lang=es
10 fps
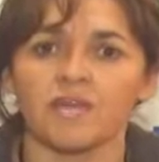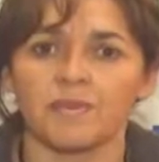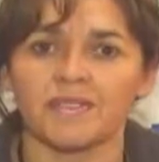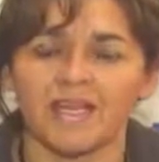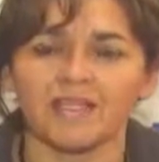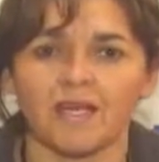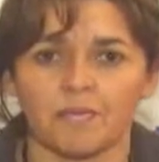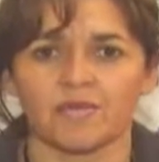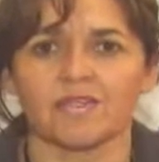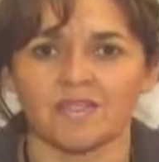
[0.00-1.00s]
y en especial de la
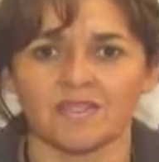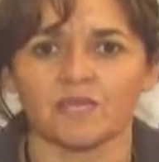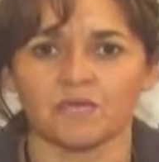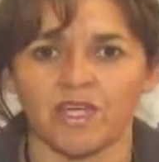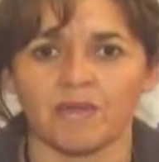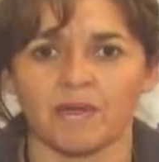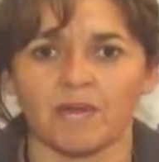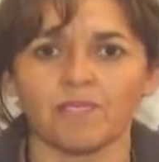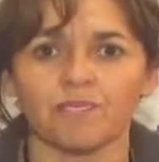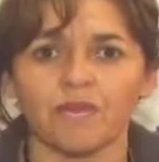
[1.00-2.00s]
provincia de San Felipe.
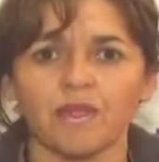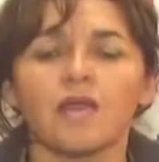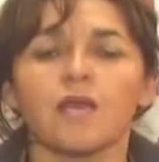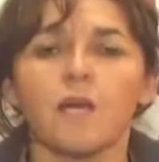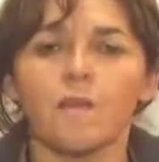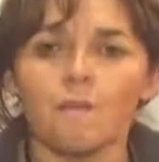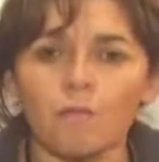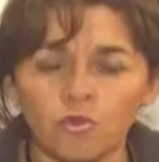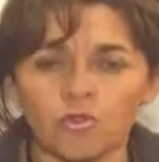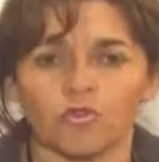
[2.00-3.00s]

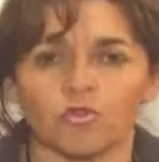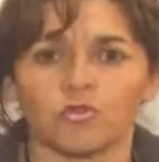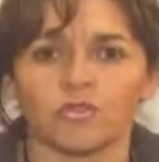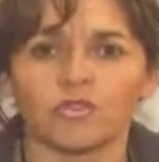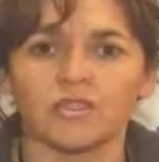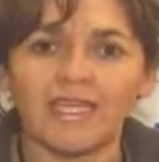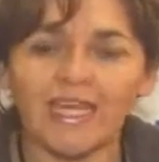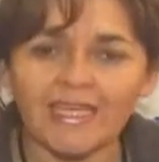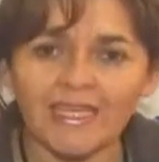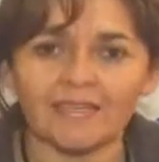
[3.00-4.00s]
Mucho de
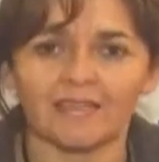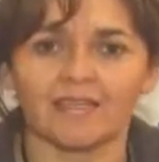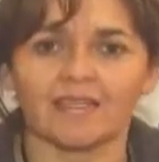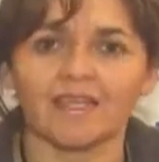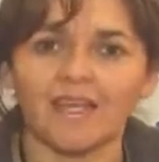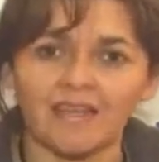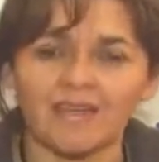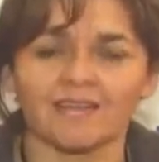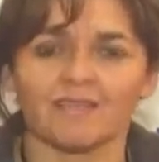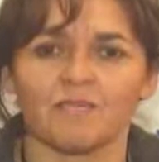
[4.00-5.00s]
la gente que
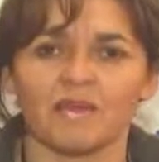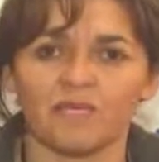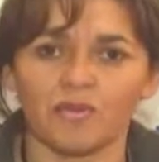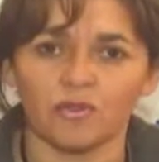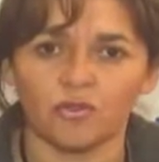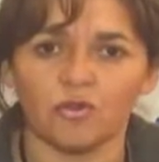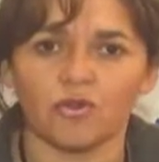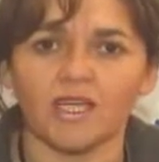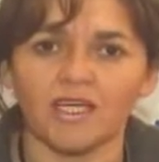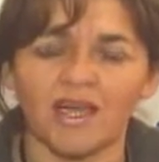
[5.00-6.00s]
ayer se
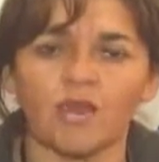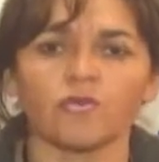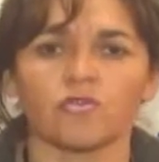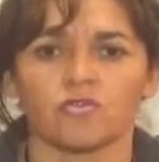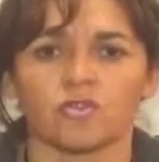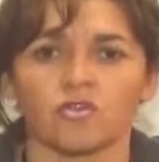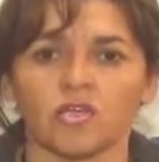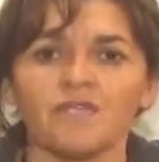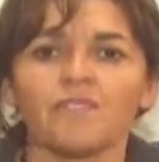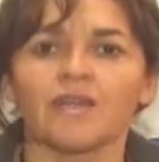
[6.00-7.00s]
manifestó en cada uno de los
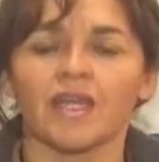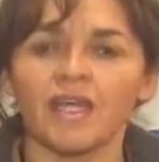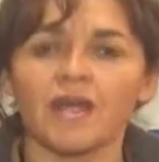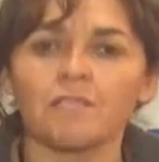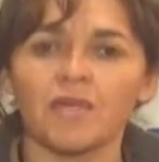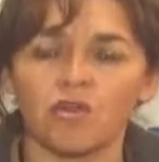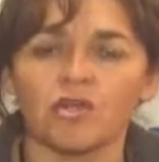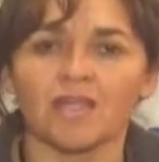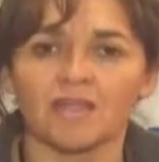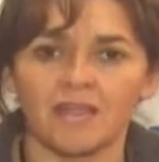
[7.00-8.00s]
sectores eran
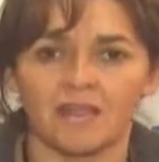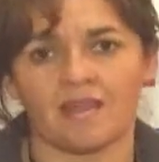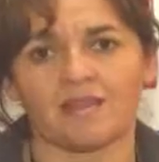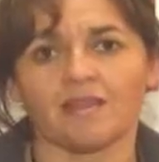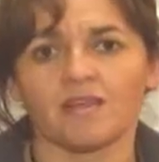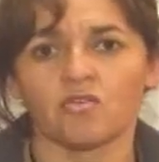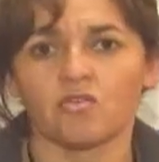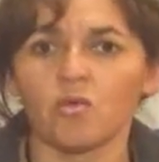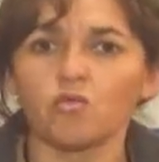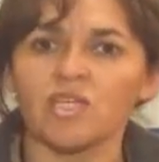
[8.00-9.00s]
menores de edad.
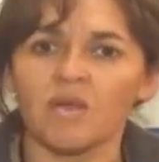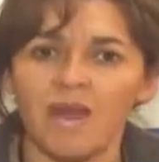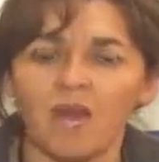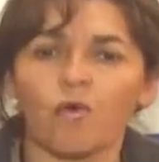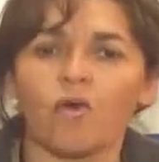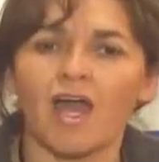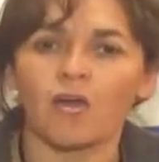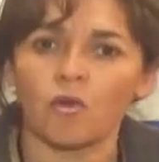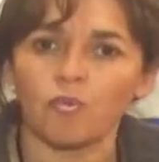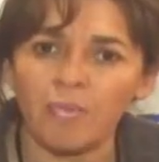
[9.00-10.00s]
Yo hago un llamado a
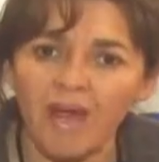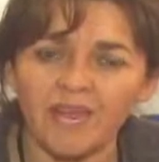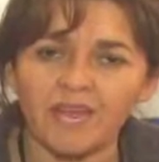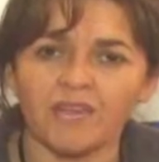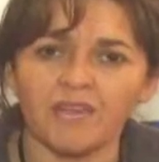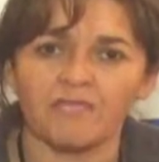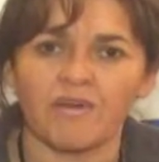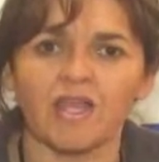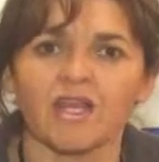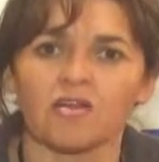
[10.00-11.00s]
los padres del
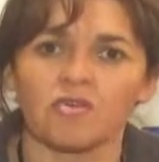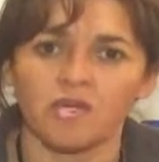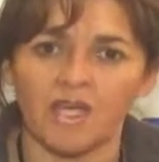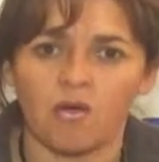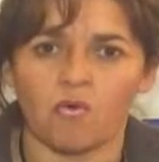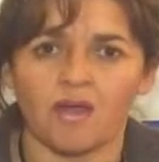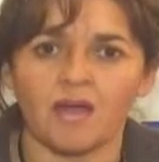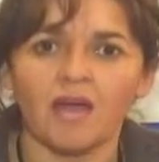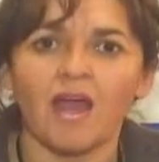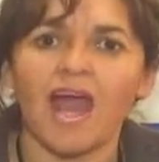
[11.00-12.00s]
Valle de la Concagua
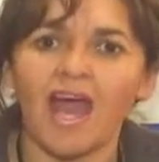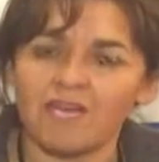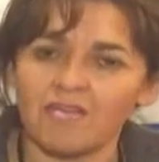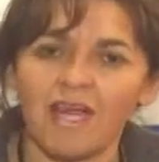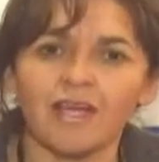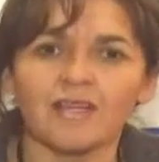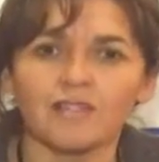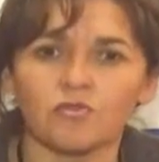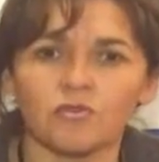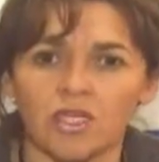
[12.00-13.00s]
a hablarle a
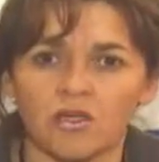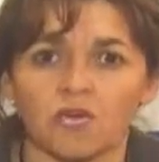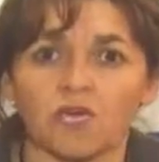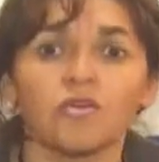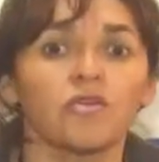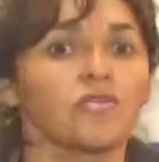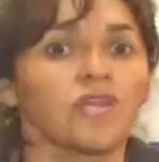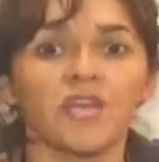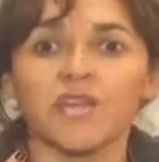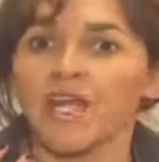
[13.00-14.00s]
sus hijos
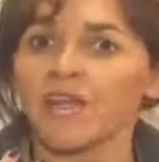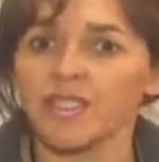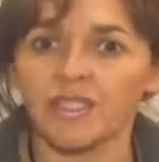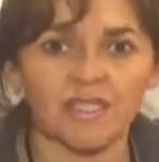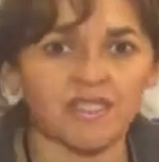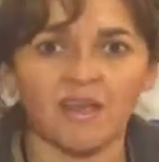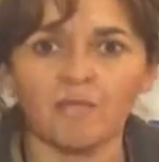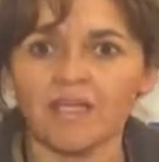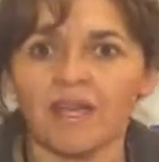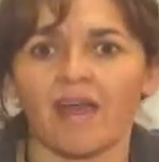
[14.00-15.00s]
desde las distintas
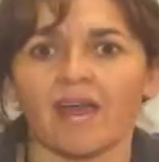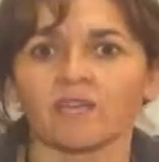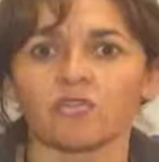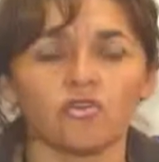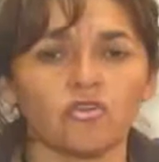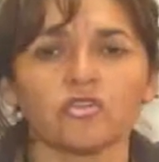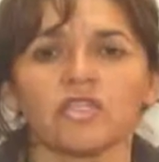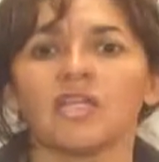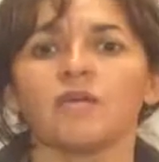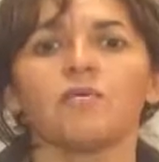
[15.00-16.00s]
miradas. Todos
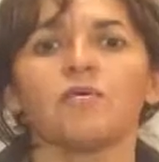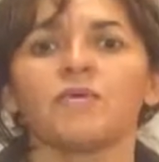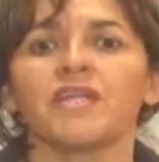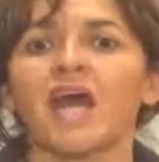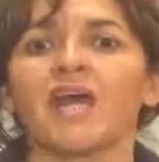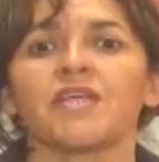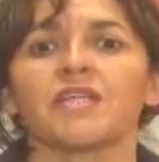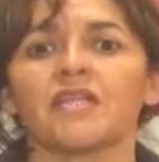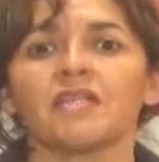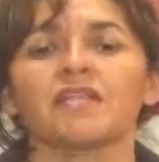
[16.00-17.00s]
tenemos miradas
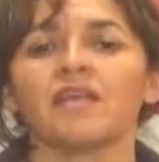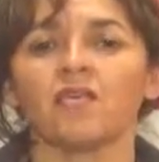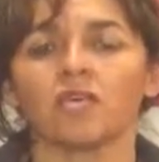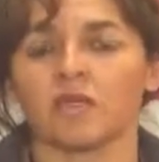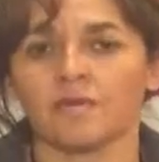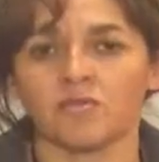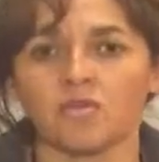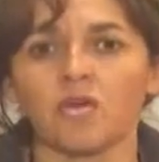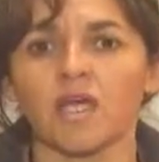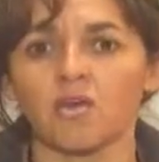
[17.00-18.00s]
distintas de lo que
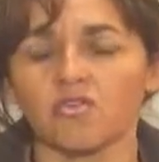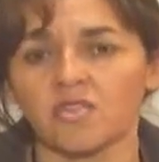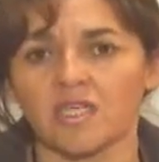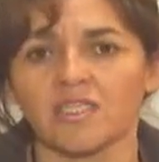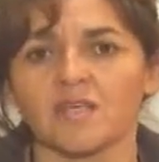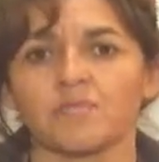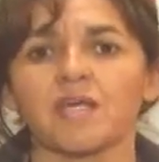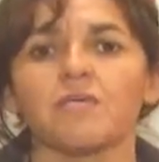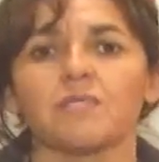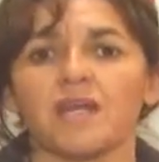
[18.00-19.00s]
pasó el 11 de
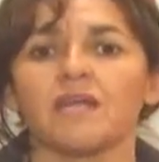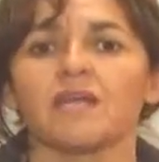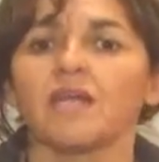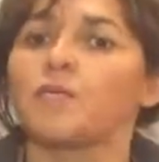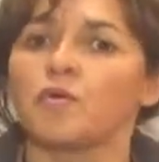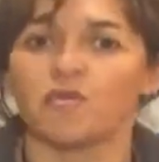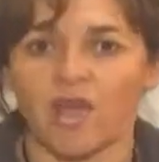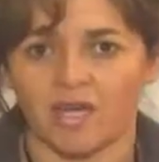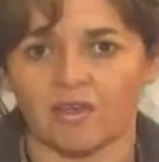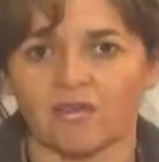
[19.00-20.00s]
septiembre y es muy
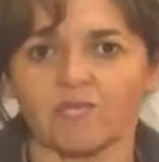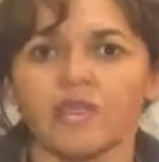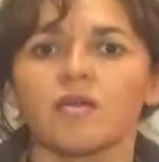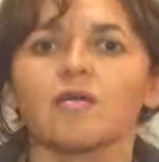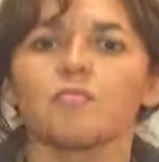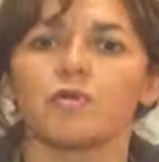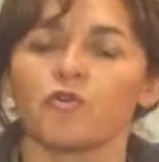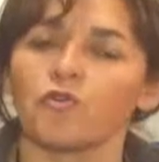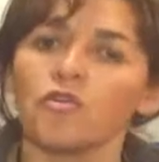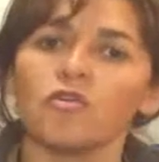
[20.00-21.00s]
válido
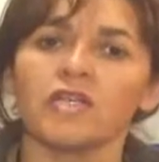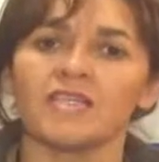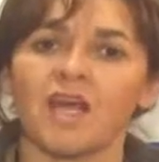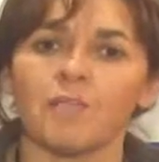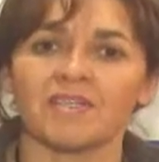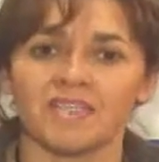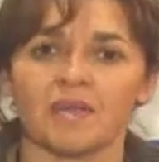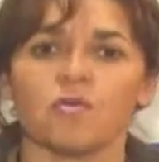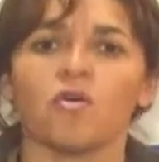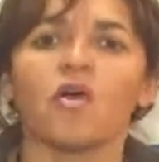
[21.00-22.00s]
pero no le
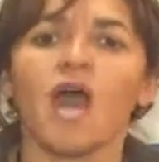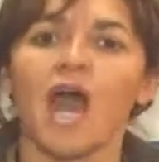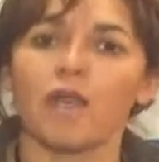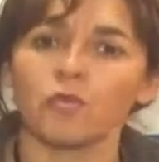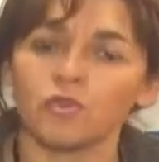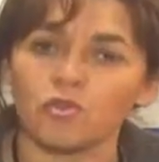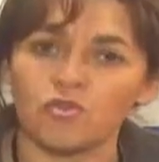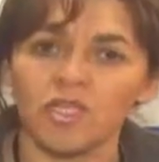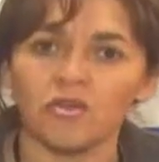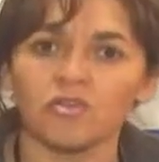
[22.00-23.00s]
traspasemos a
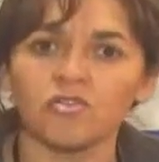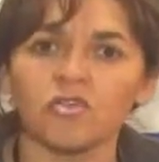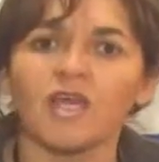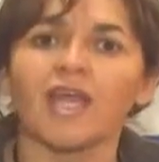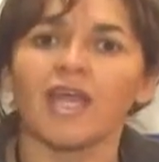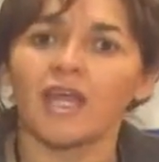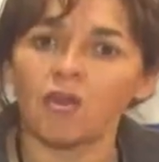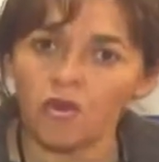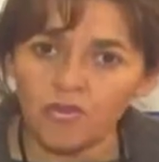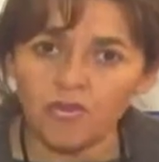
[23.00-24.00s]
nuestros hijos
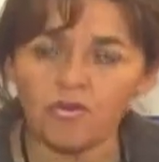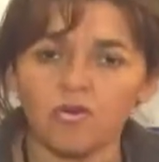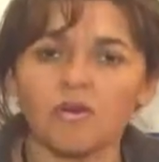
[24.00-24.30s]
el odio,